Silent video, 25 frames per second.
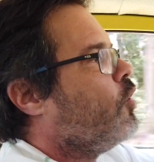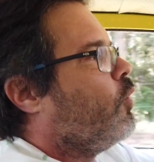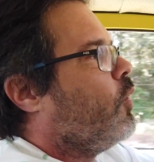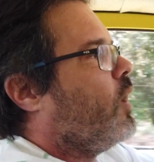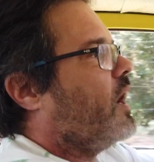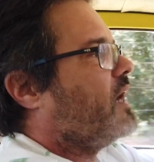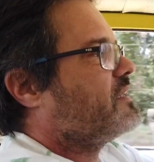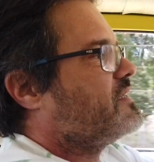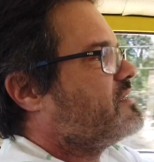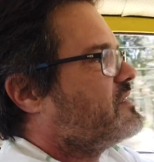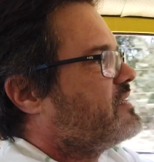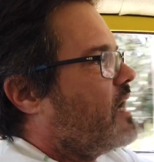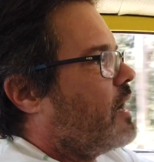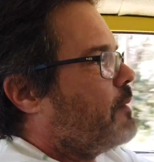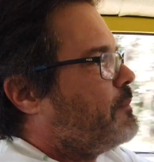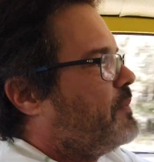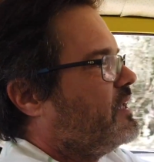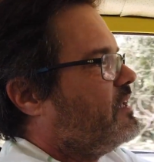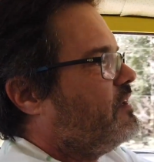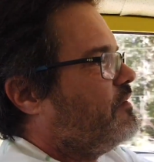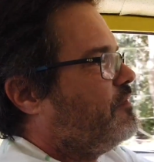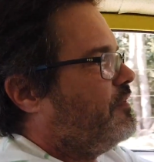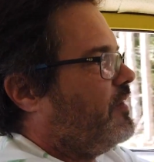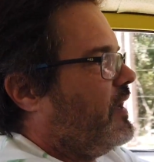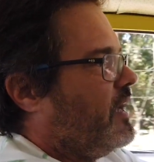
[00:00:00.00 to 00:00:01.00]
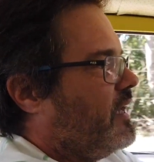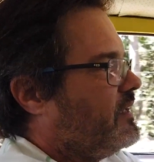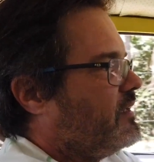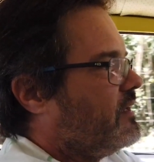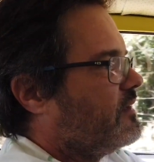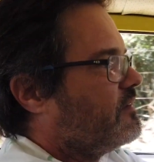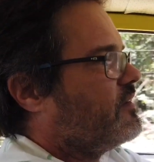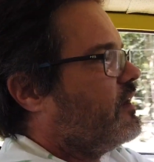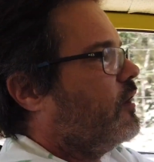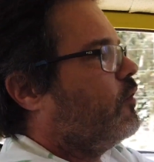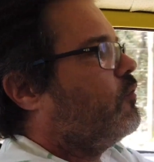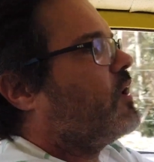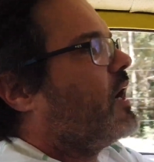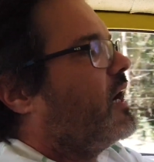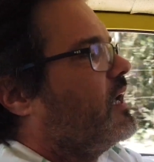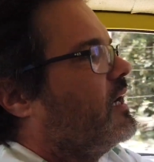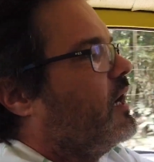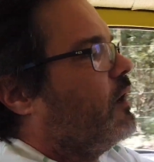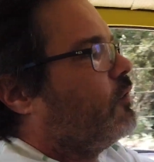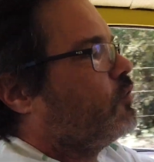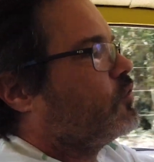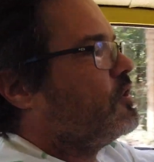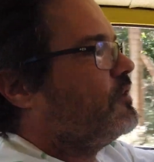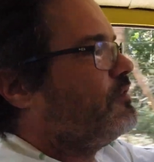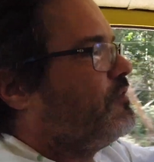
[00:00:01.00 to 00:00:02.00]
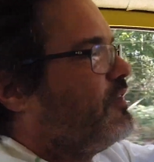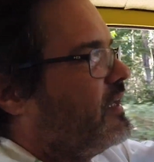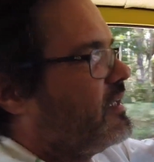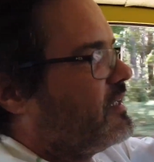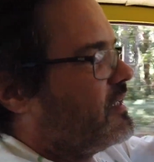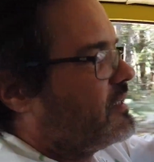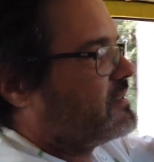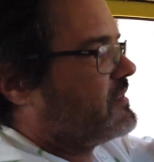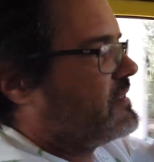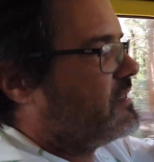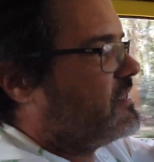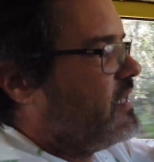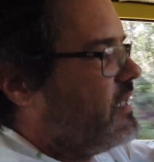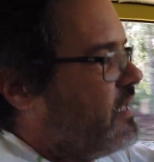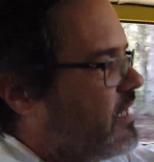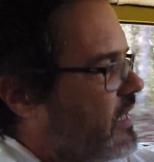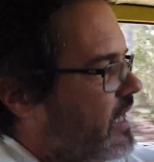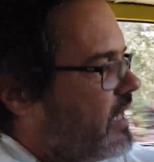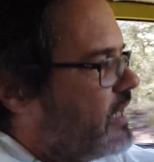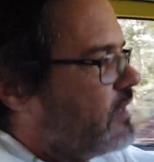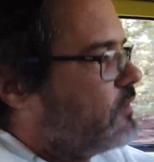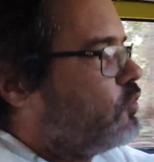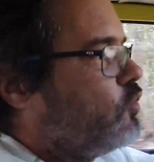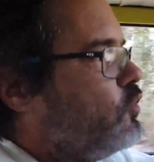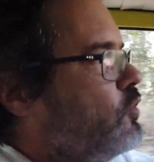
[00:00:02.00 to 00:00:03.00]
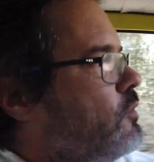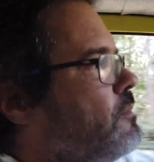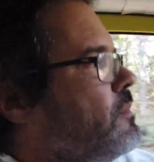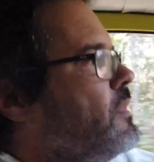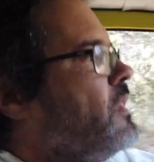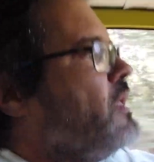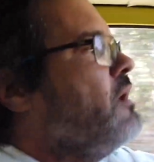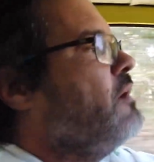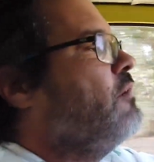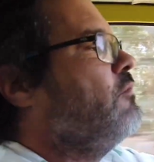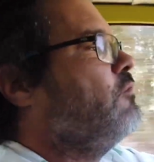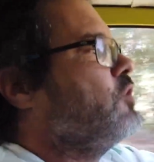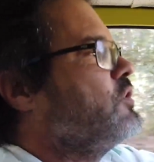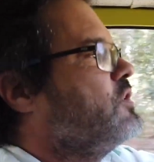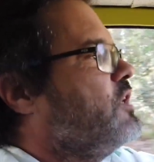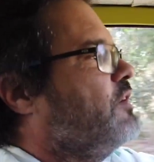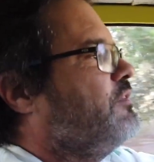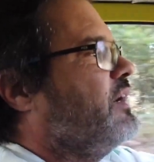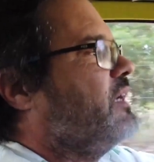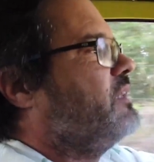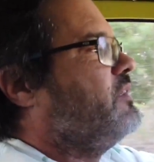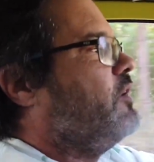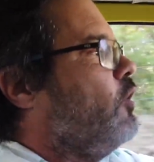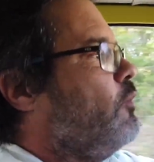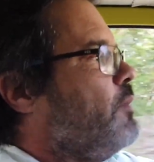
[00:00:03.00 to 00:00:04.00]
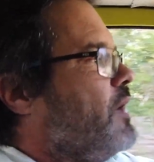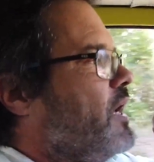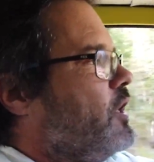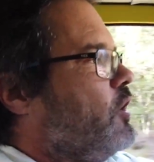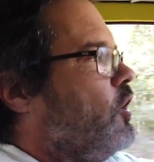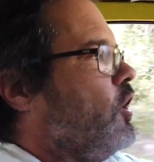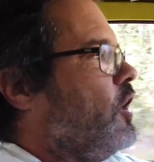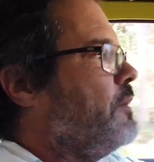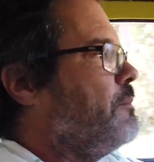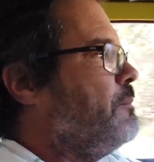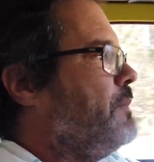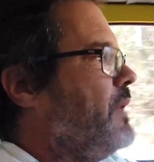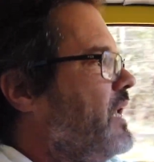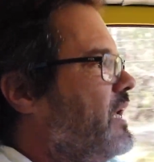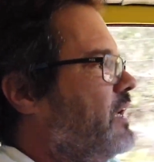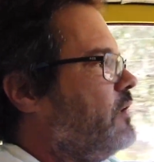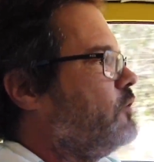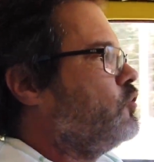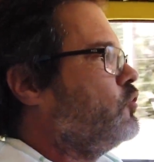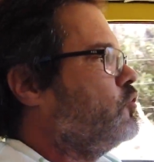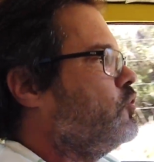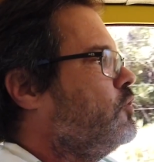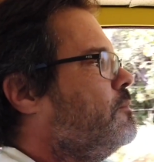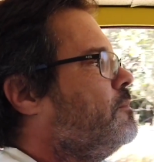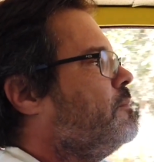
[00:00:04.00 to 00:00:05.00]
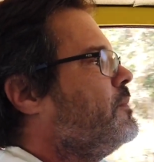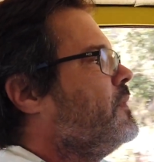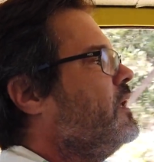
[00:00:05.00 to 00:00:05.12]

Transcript: o WhatsApp de vendas, é um canal de vendas direto, você vai ter o melhor preço,